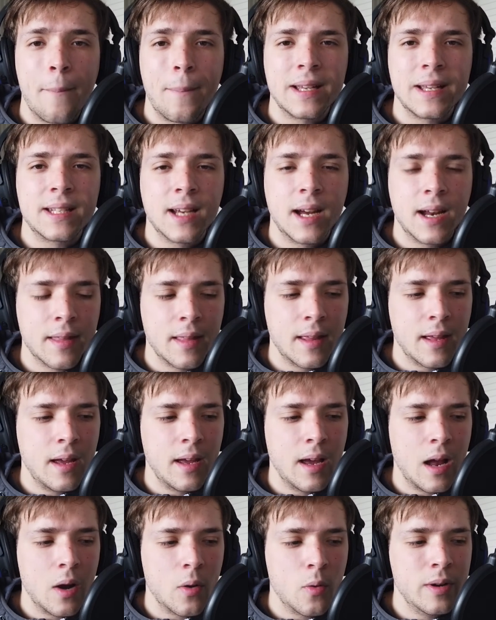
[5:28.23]
a pesar
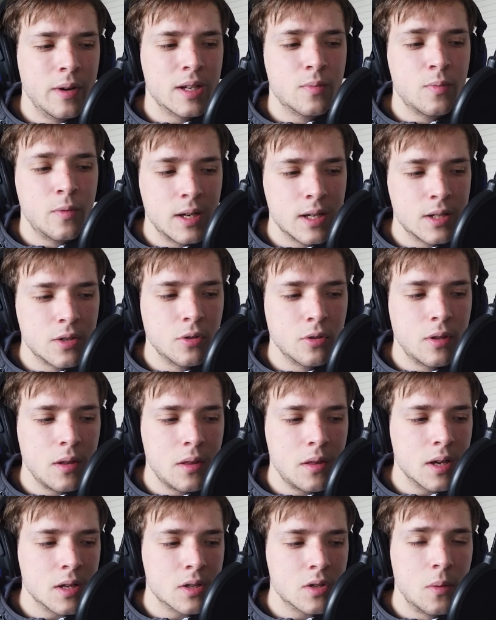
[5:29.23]
de algunas buenas
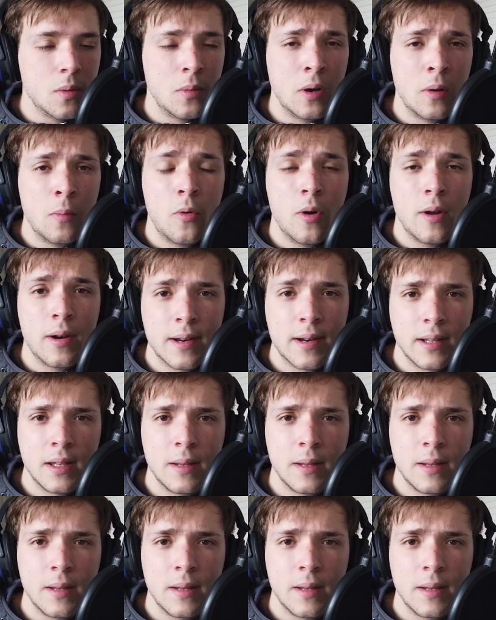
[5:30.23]
noticias como el buen